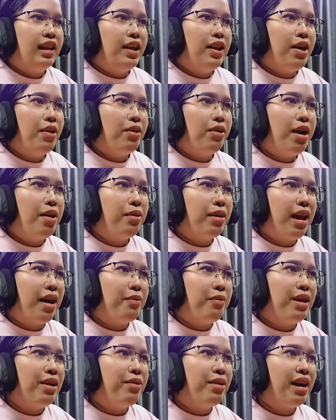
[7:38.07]
แล้วเราก็เอาก
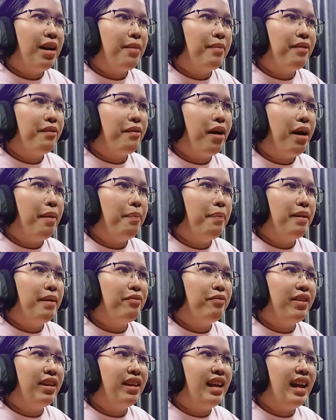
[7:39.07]
ราเวลค่ะมาคราฟเป็
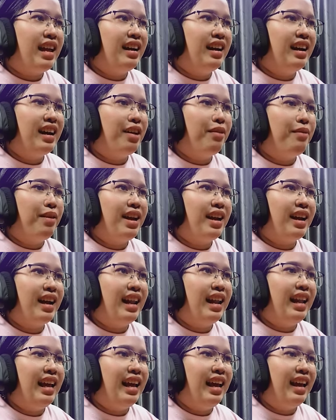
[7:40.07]
นฟินได้เลยเขาว่าอย่าง
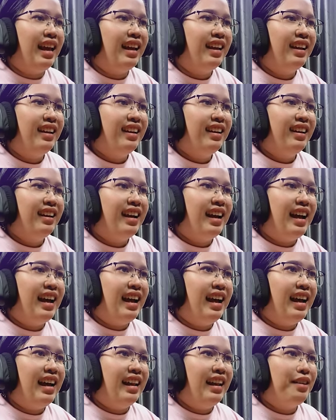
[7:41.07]
นั้นแหละ
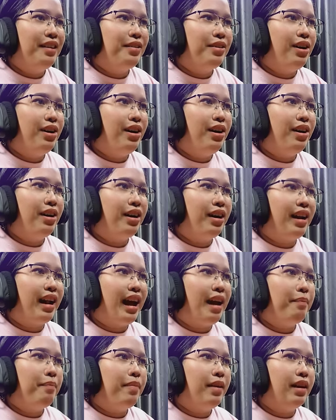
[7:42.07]
แล้วก็ค
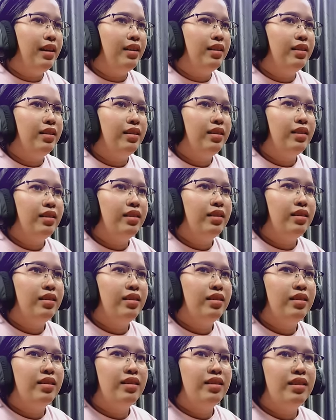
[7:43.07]
ราฟเป็น
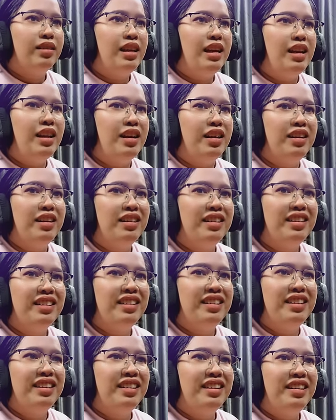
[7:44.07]
นี่เหรอ
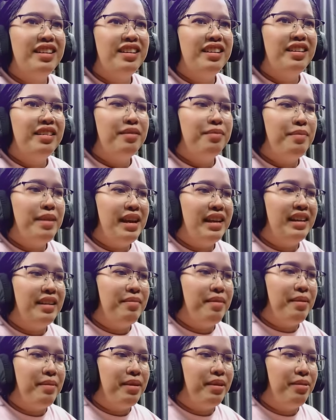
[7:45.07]
มีด
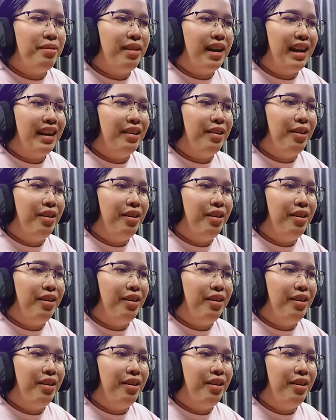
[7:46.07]
ทำไมมันดูรัน